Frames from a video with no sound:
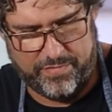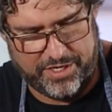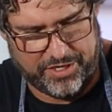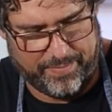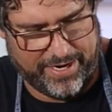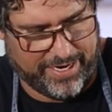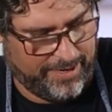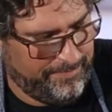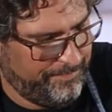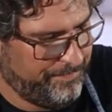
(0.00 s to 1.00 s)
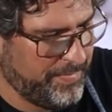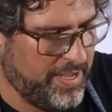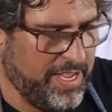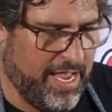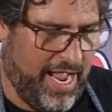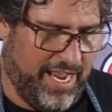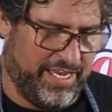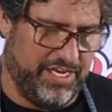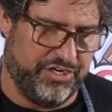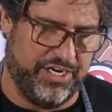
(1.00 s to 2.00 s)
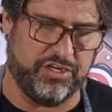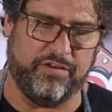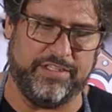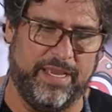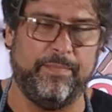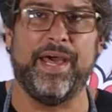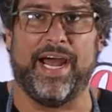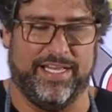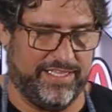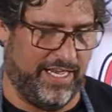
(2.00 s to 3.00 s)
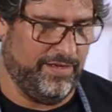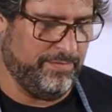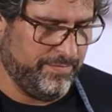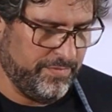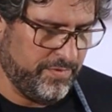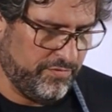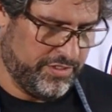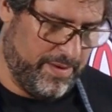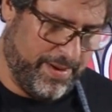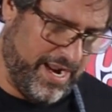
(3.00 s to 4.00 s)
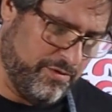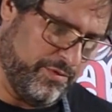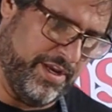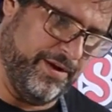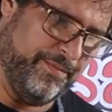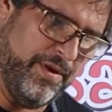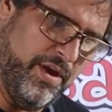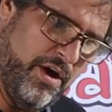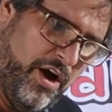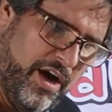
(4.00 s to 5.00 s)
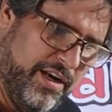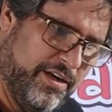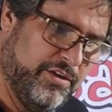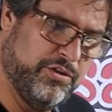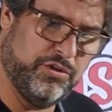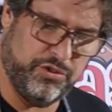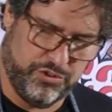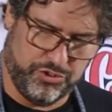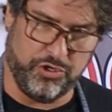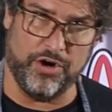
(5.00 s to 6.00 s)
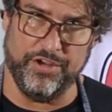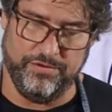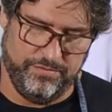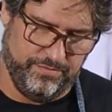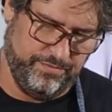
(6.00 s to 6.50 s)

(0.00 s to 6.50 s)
Deixar pra cá. Aqui, gente, eu vou temperar, tá? Vou temperar com o quê? Olha, shoyu.